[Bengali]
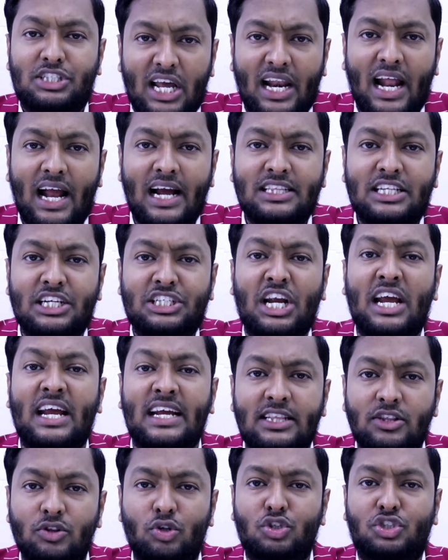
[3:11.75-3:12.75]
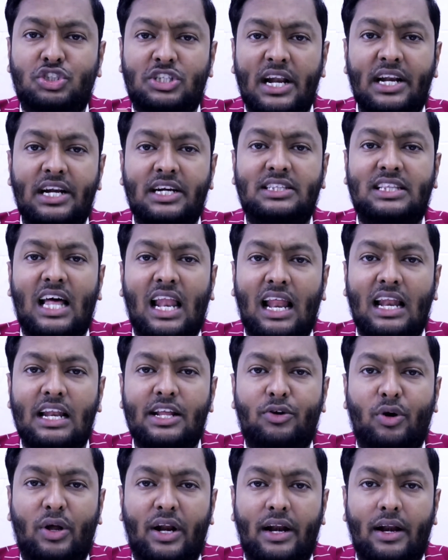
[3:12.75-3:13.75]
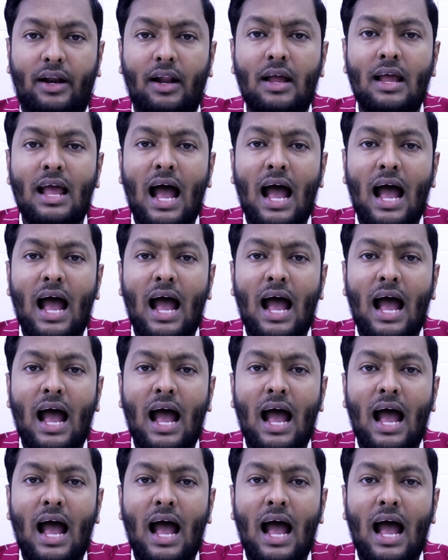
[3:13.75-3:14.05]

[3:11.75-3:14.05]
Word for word: যারা এদেশে হিন্দুস্তানির দালালি করেন